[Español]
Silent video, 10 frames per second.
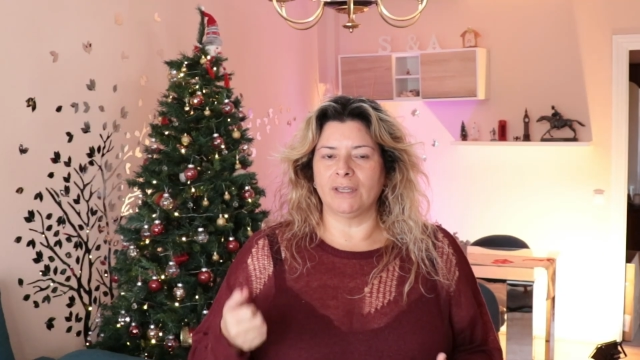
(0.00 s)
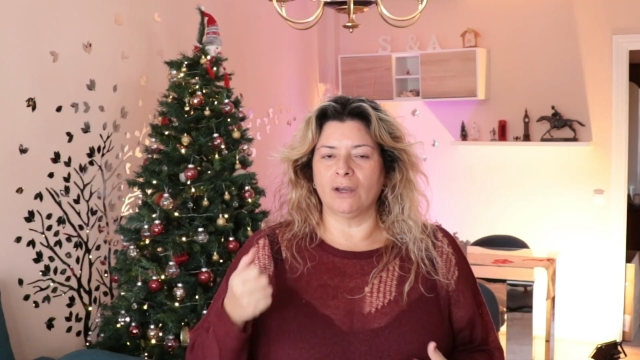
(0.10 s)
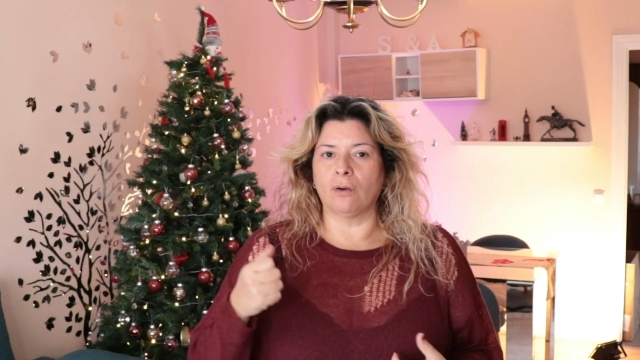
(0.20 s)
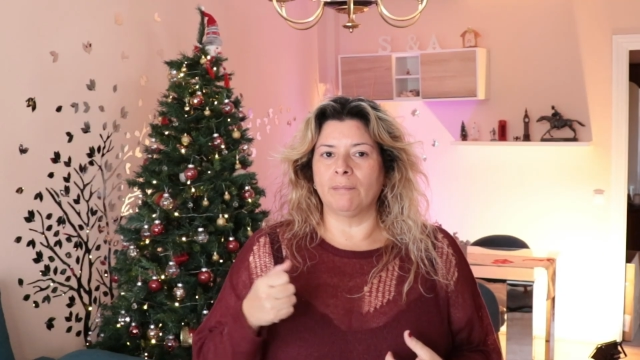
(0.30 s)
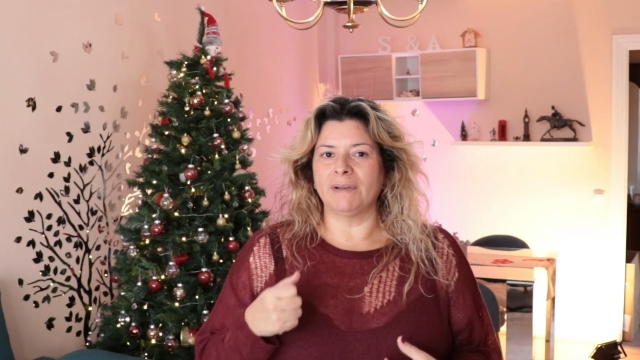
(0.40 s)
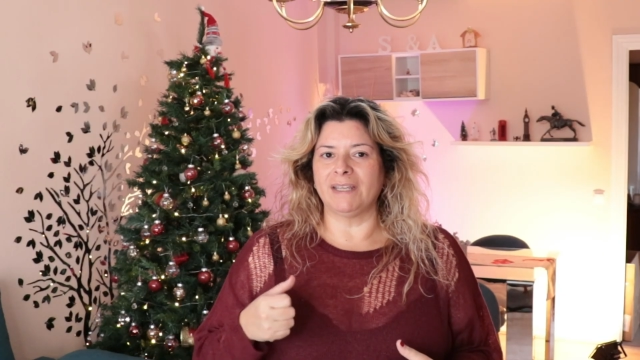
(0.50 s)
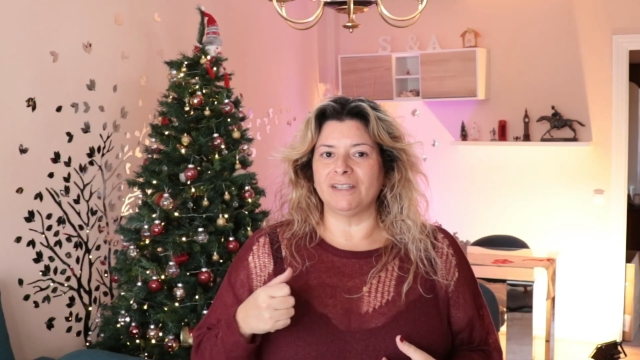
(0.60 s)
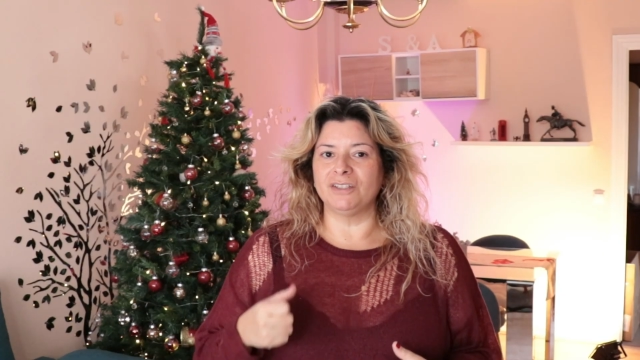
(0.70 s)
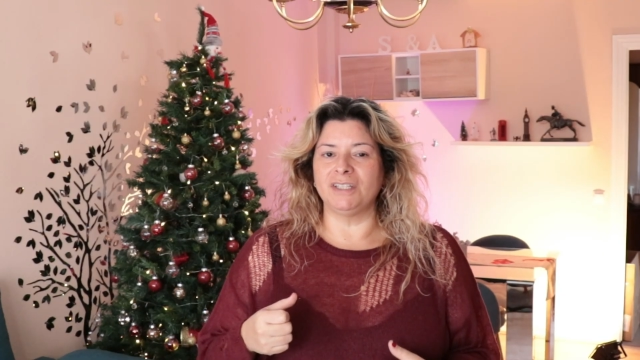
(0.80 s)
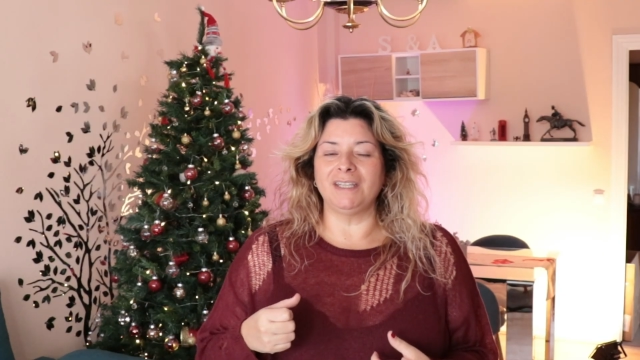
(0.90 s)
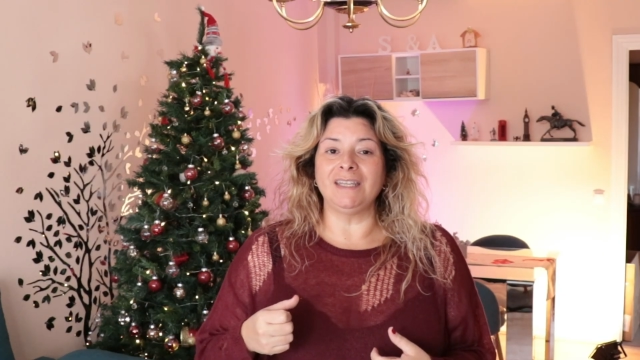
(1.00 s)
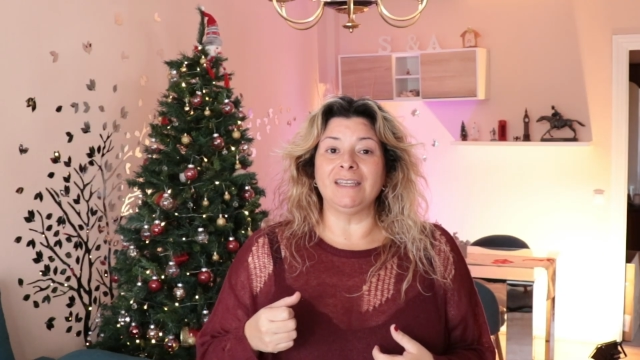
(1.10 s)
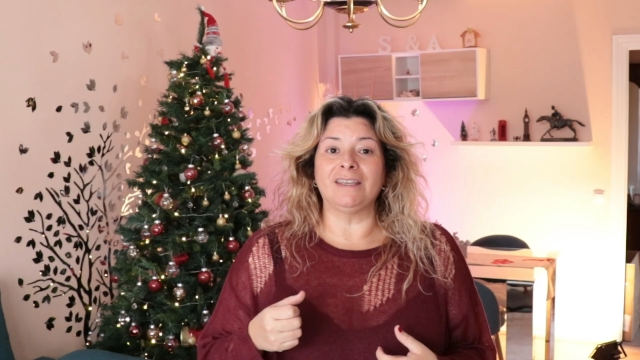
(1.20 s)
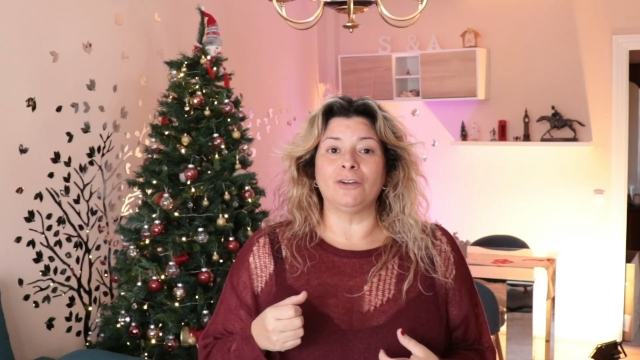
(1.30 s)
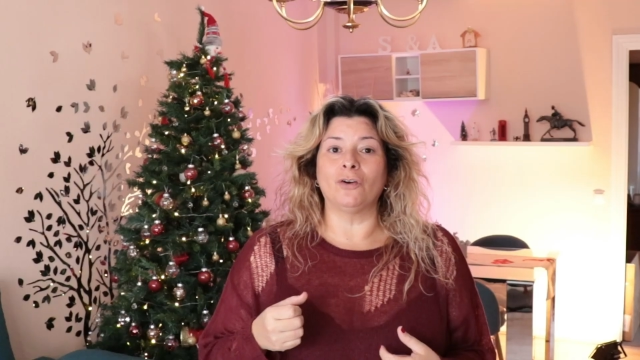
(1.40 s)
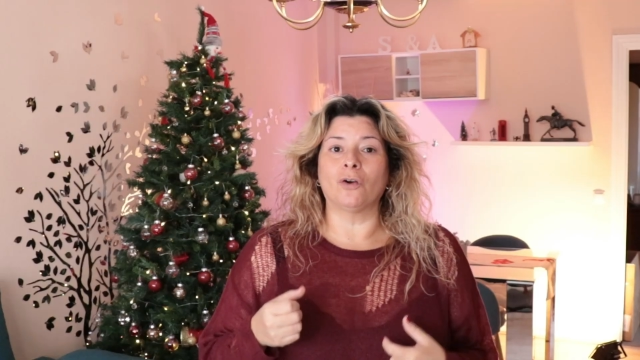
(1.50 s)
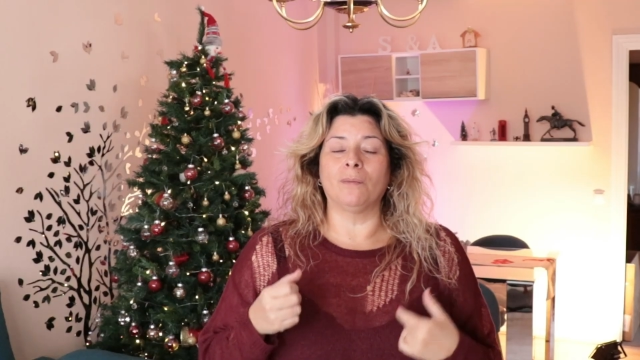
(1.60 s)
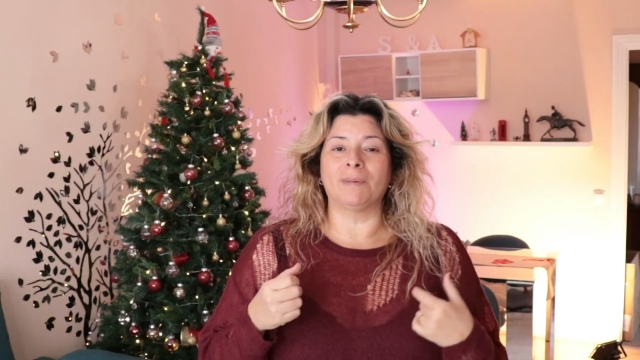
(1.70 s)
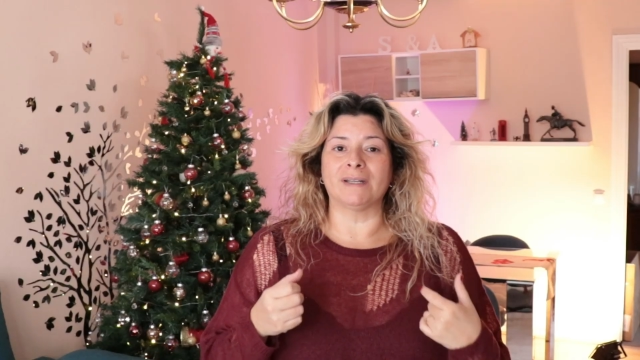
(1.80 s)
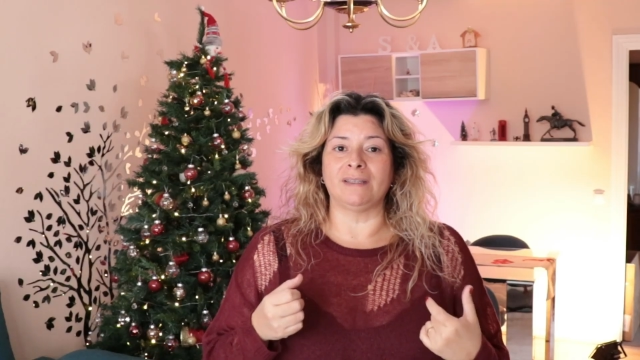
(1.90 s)
que compré en Shein y quiero
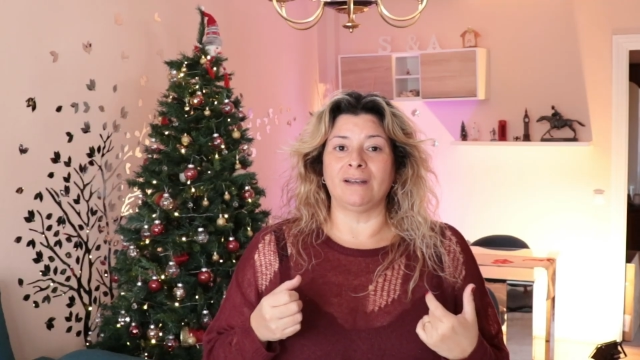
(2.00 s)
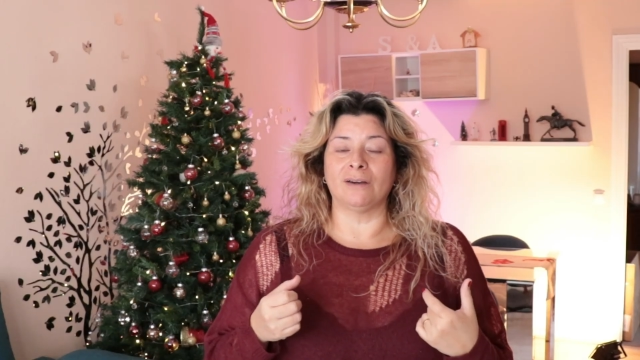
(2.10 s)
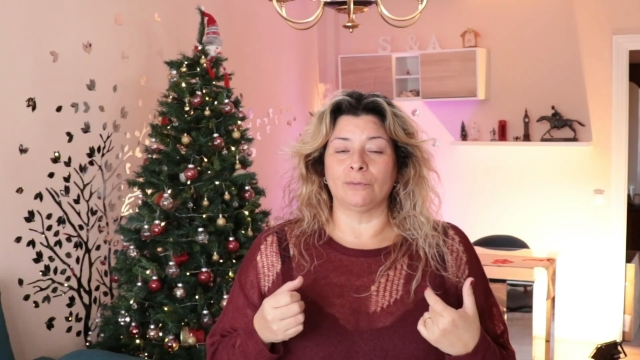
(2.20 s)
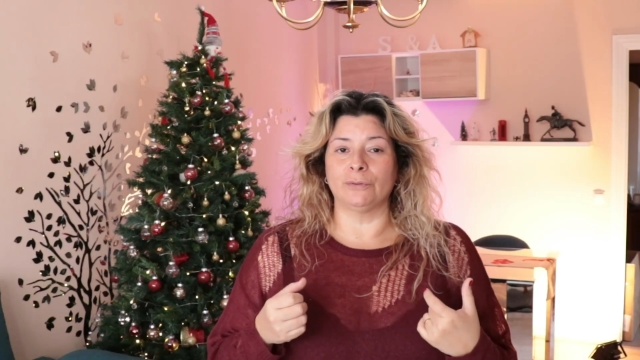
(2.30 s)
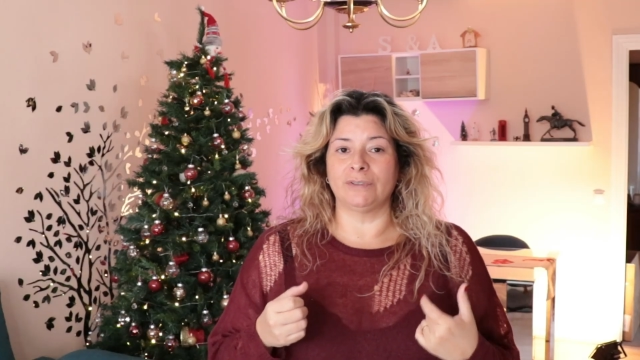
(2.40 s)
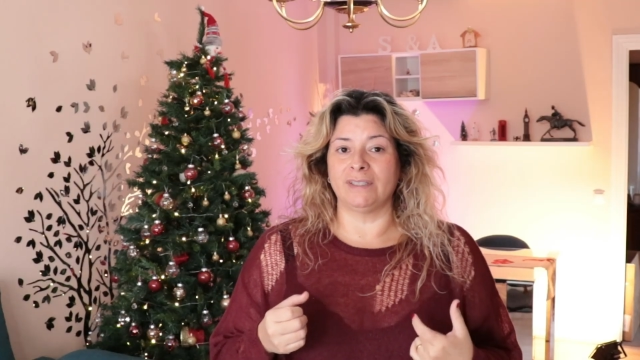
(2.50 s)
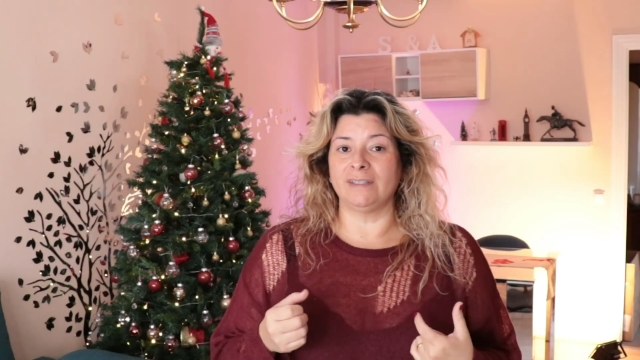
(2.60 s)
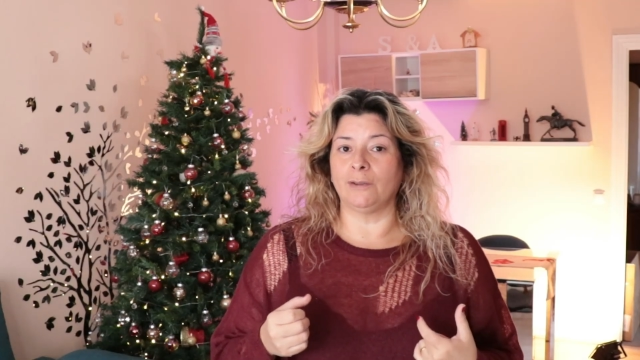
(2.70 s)
compartirla con ustedes,